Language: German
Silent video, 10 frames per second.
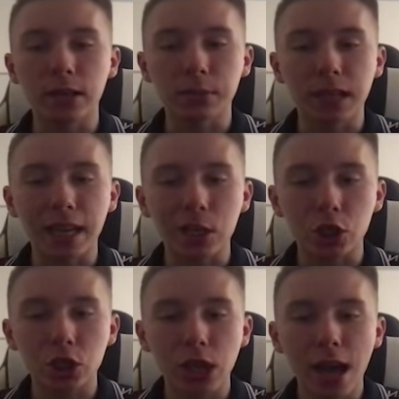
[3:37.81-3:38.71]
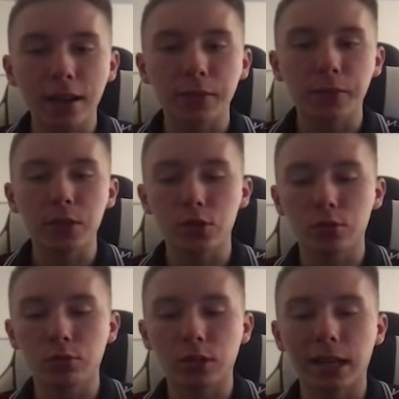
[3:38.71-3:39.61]
also mit einer starken
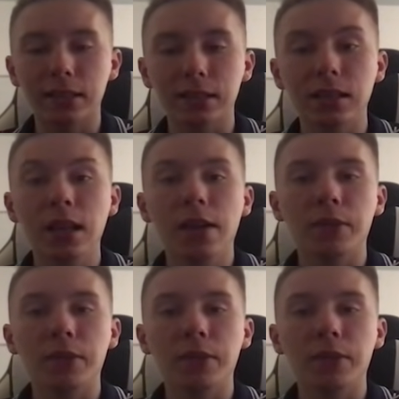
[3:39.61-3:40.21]
4-Stunden-Kerze,